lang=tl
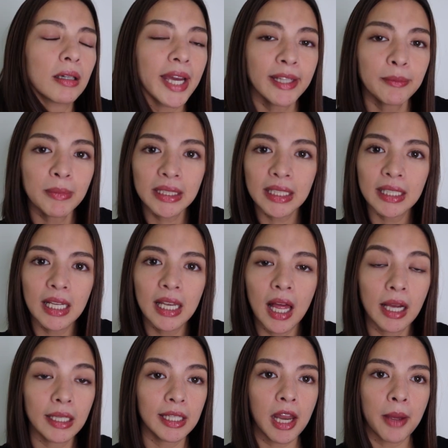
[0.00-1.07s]
kahit matagal
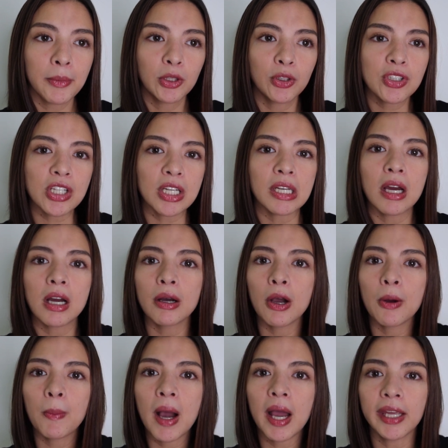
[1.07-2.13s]
ha, ginamit ko siya
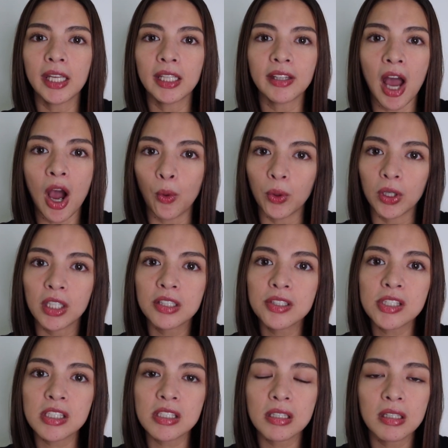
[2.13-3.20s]
ng mga 8
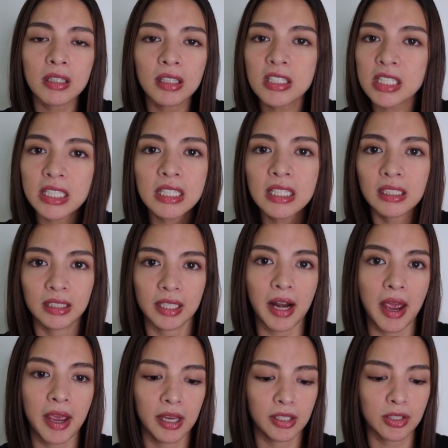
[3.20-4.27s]
hours, hindi siya
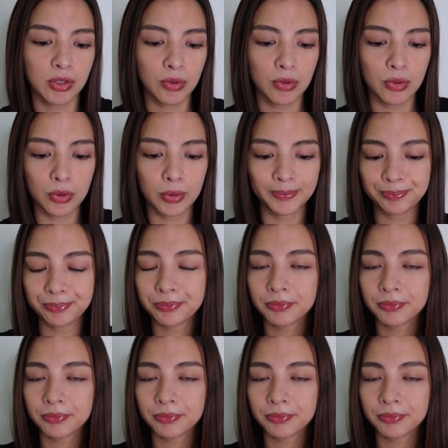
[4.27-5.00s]
nag-dry. So,